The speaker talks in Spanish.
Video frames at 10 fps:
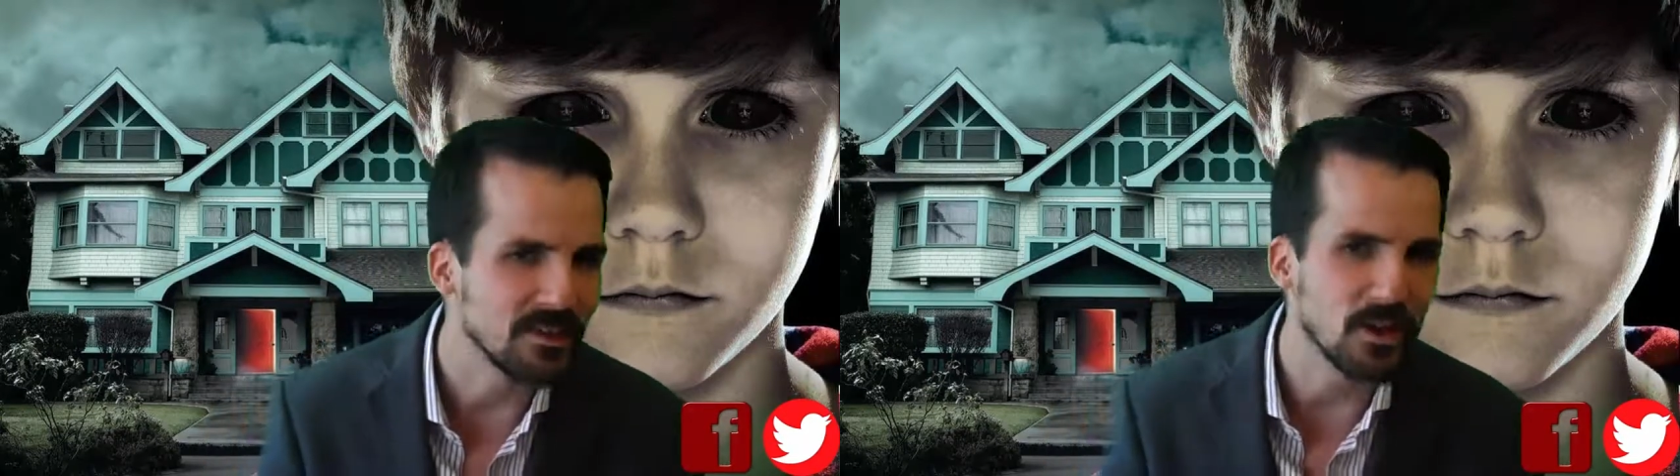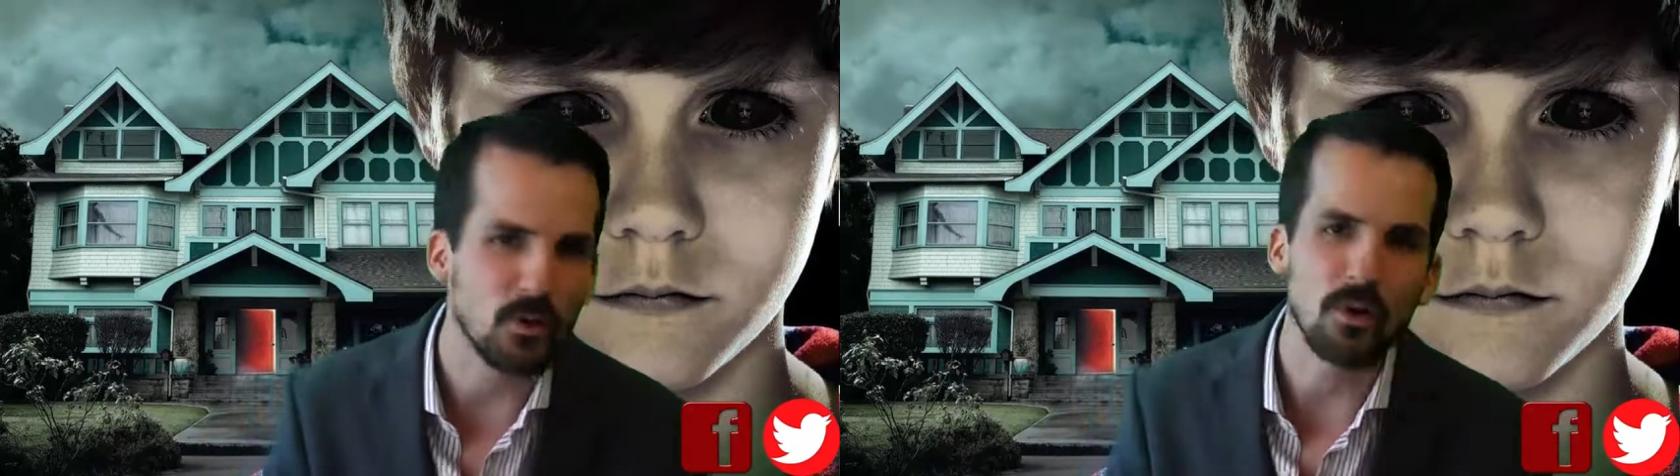
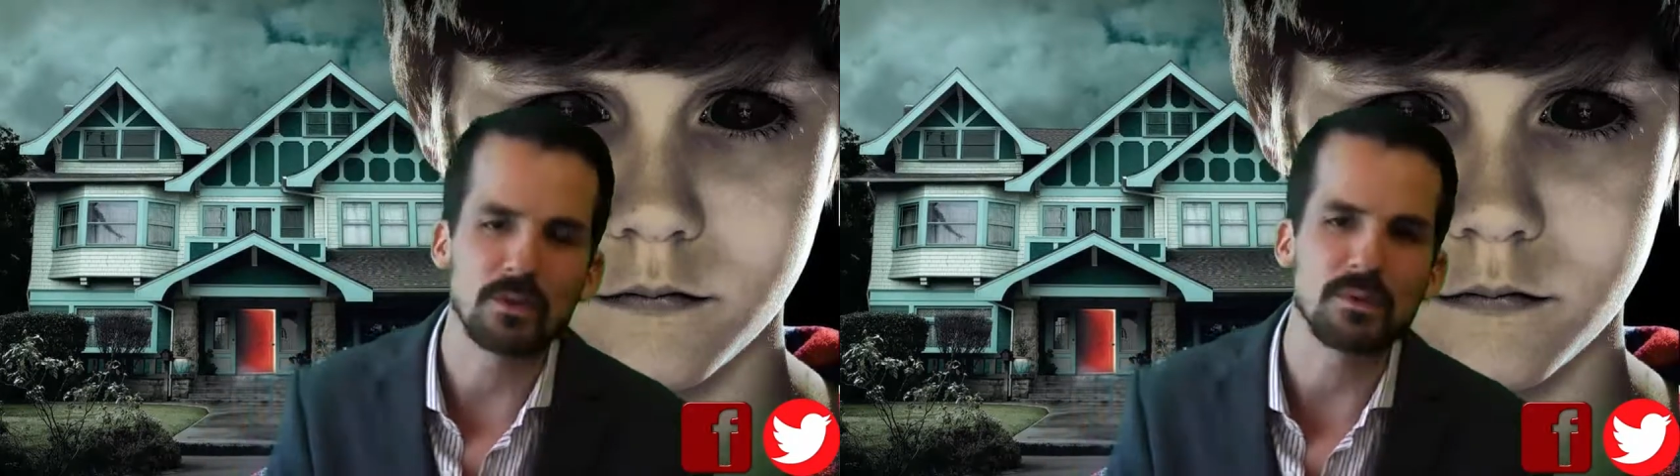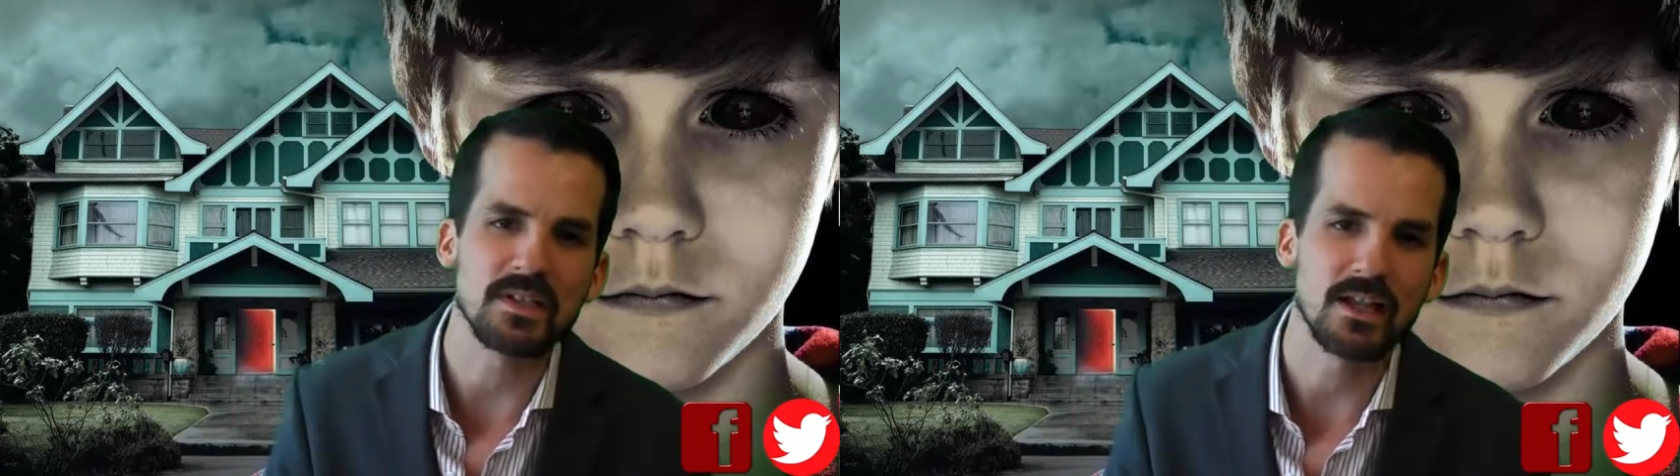terror
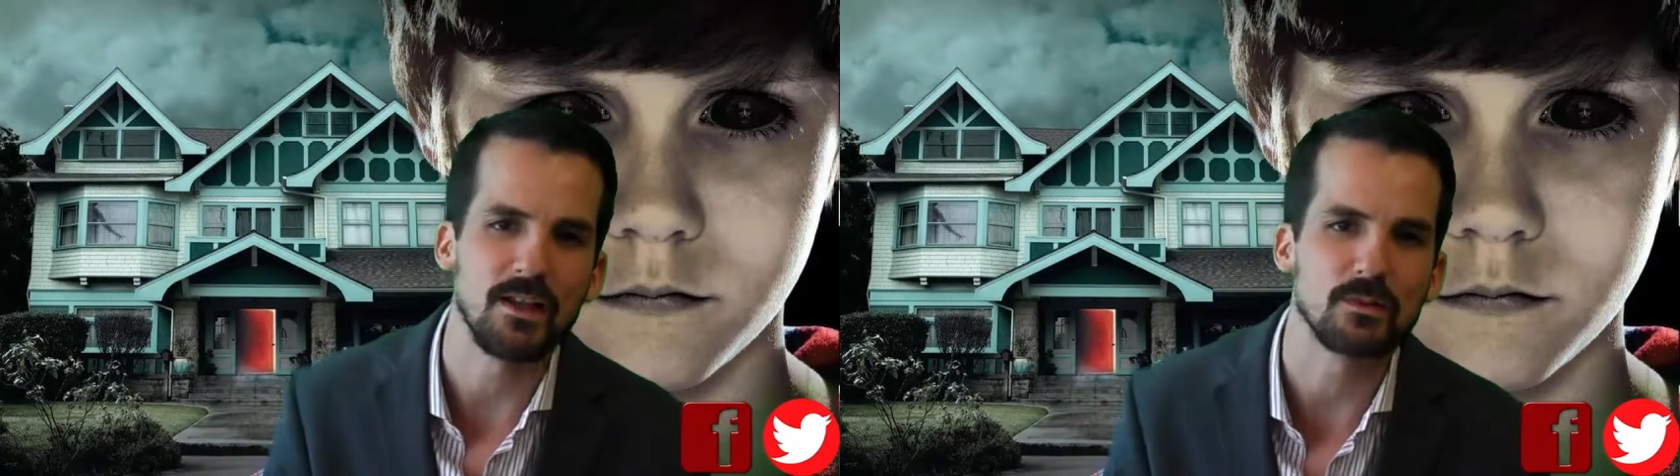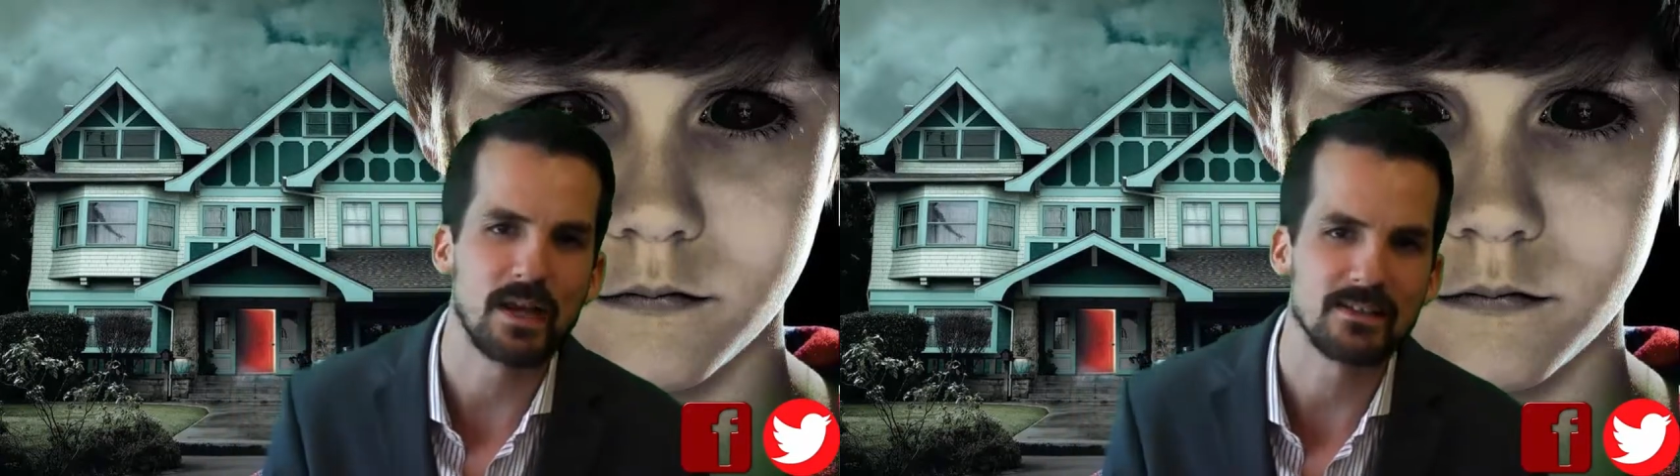especial de
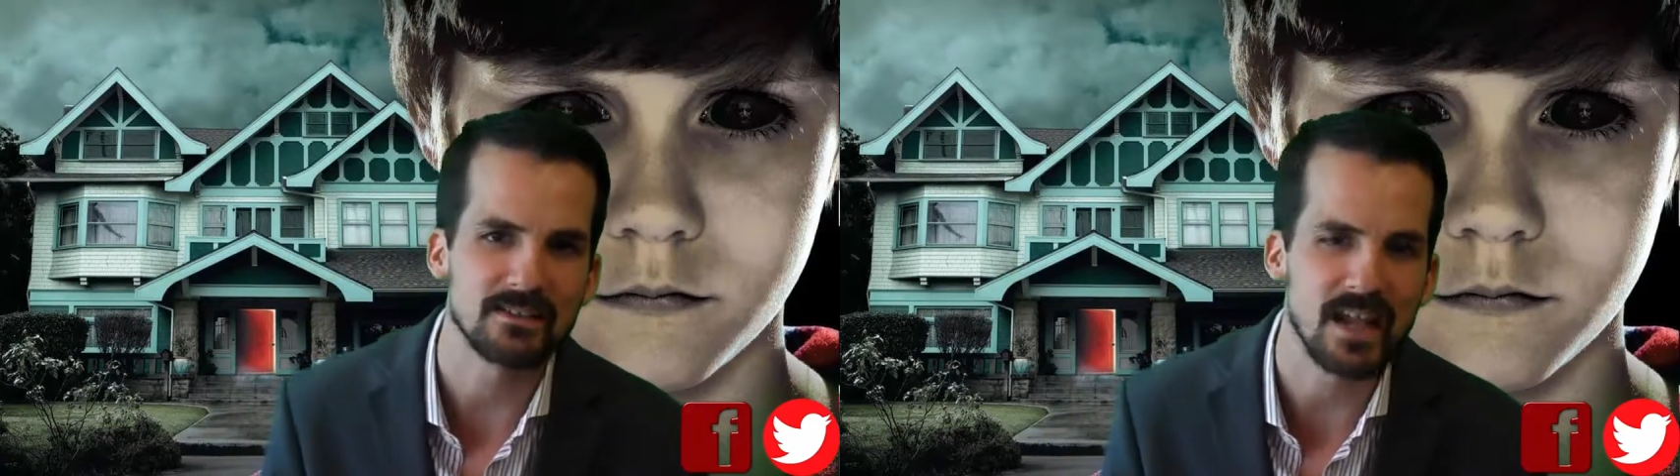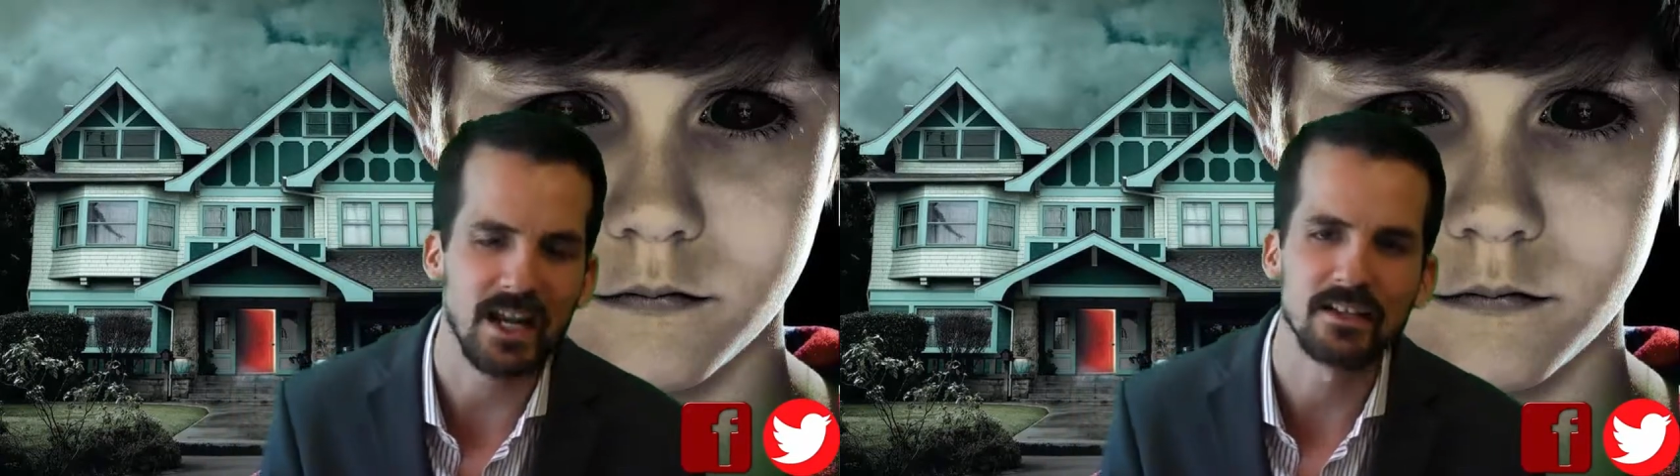los viajes
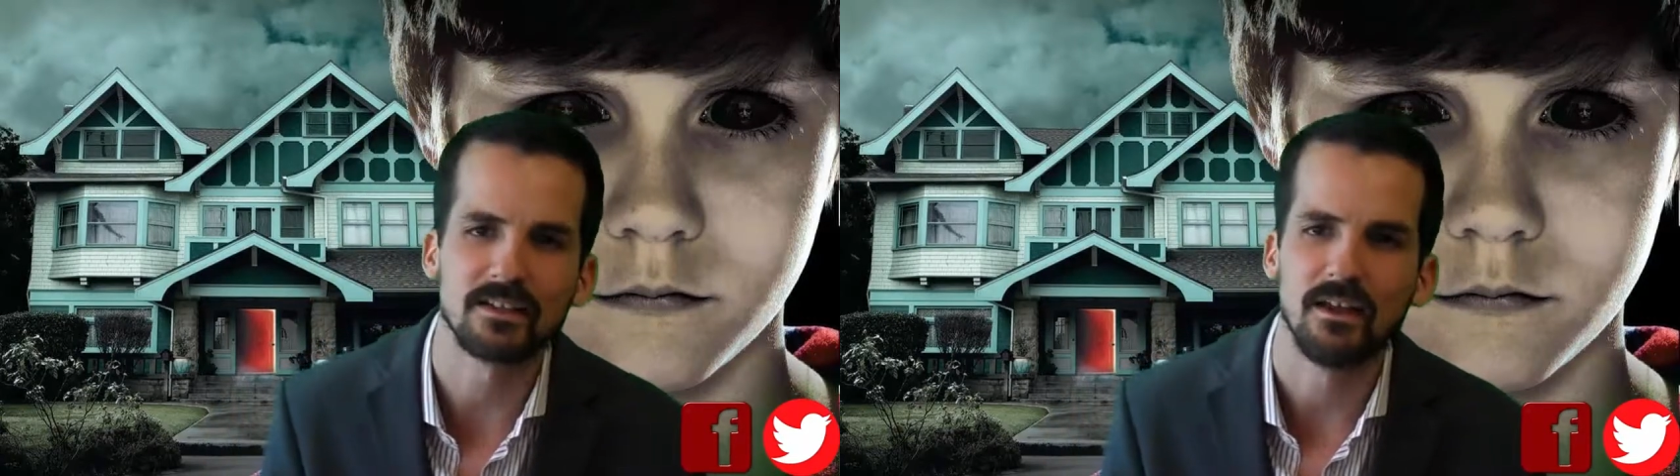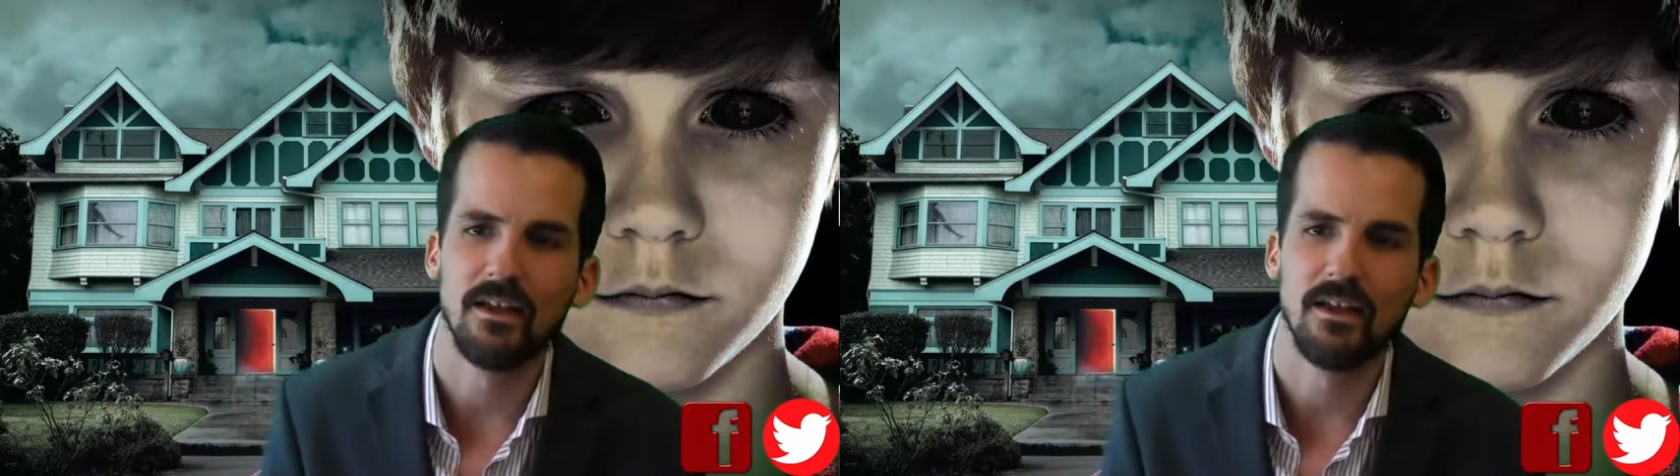astrales.